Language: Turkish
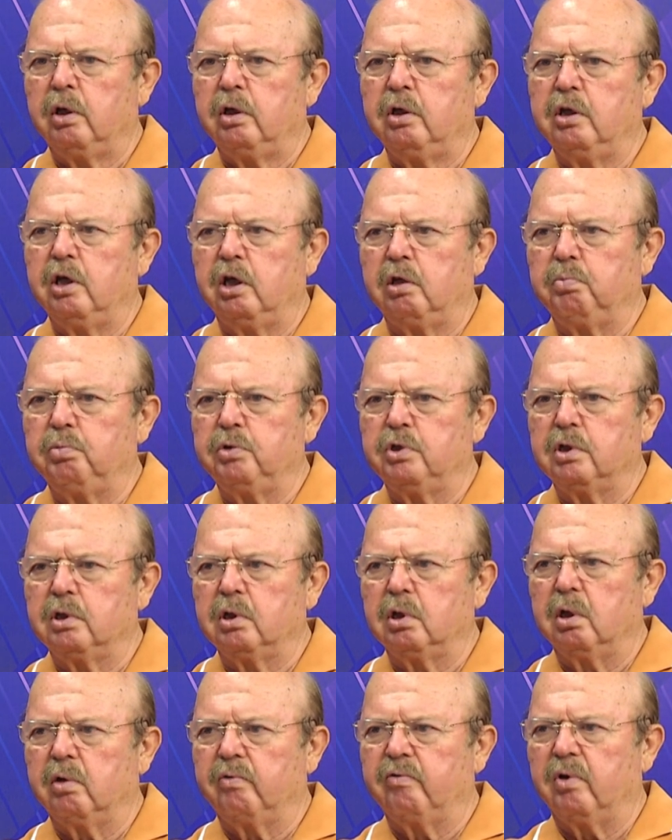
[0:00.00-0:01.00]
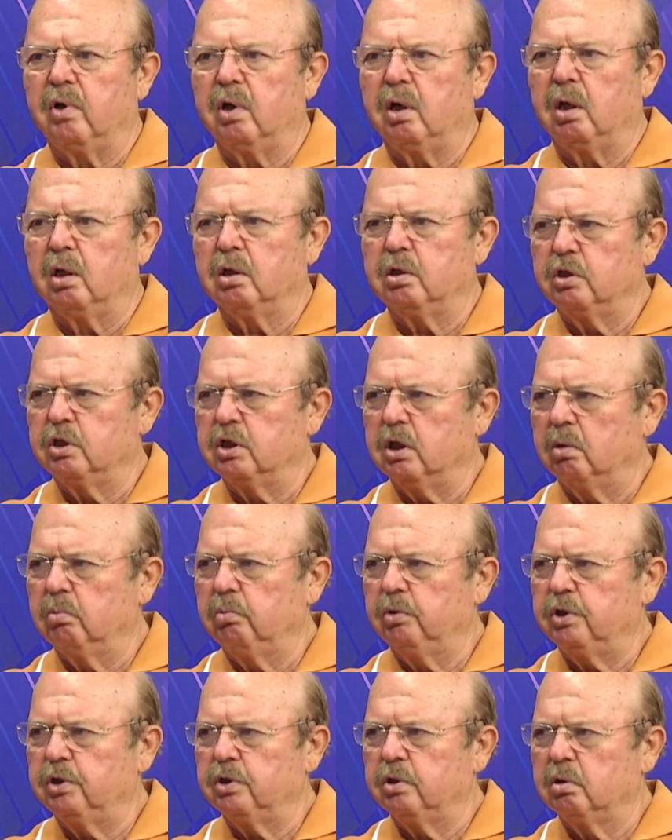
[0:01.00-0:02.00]
72 defa alkış
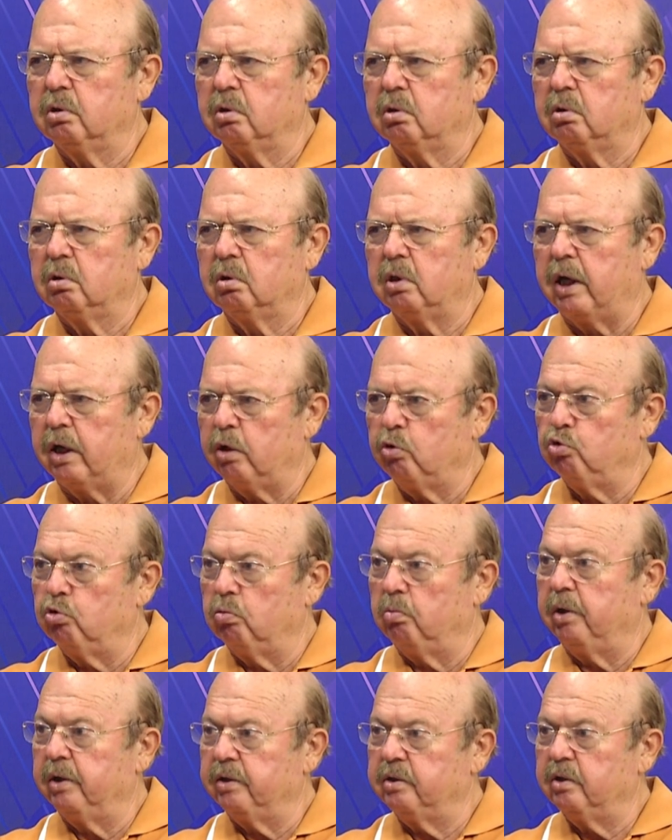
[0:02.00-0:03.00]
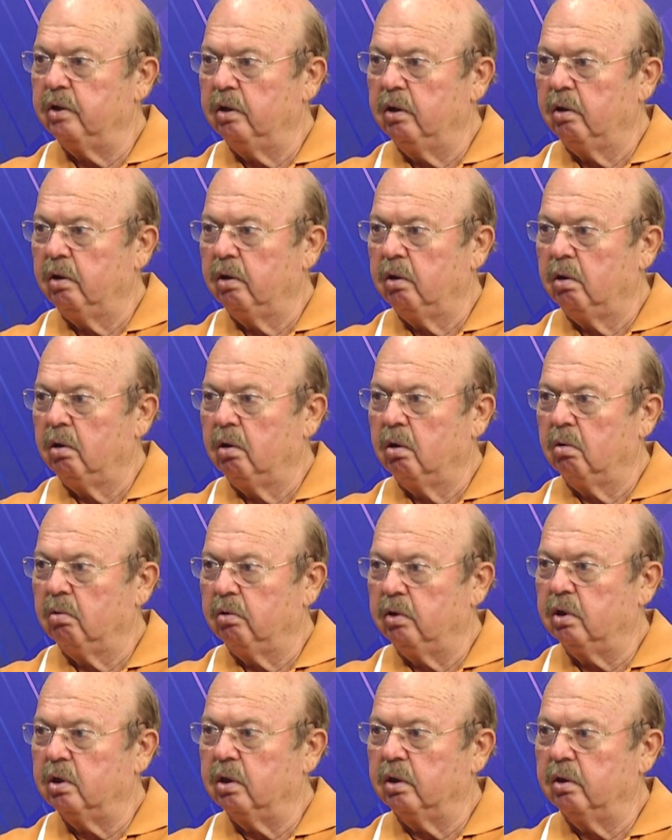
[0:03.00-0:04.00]
almış her cümlesi
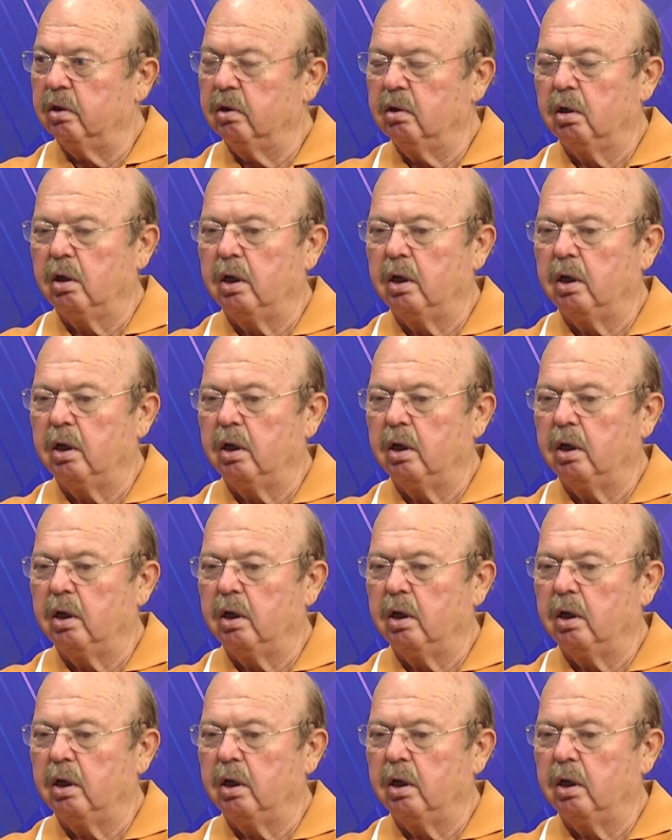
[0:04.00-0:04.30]
dikkat et.